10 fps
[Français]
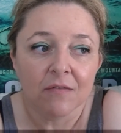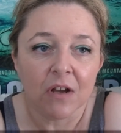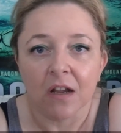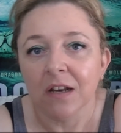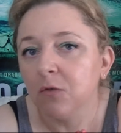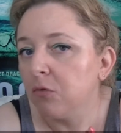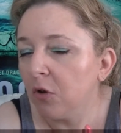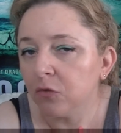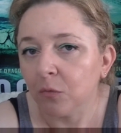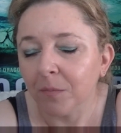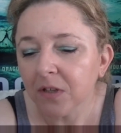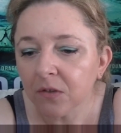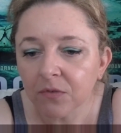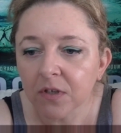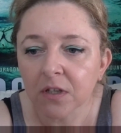Voilà, les couleurs sont
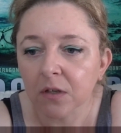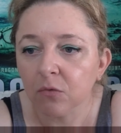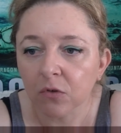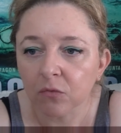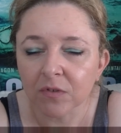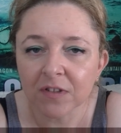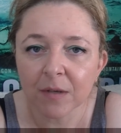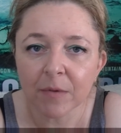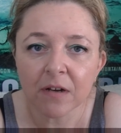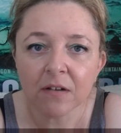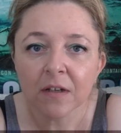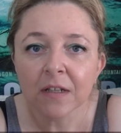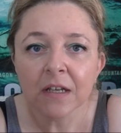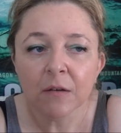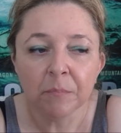magnifiques, les couleurs sont très belles,
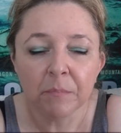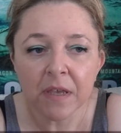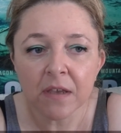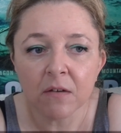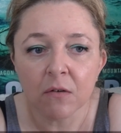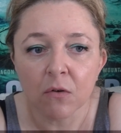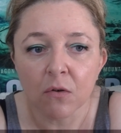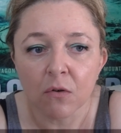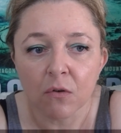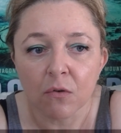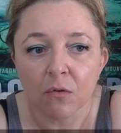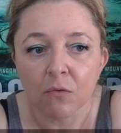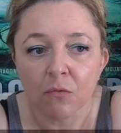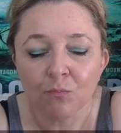mais je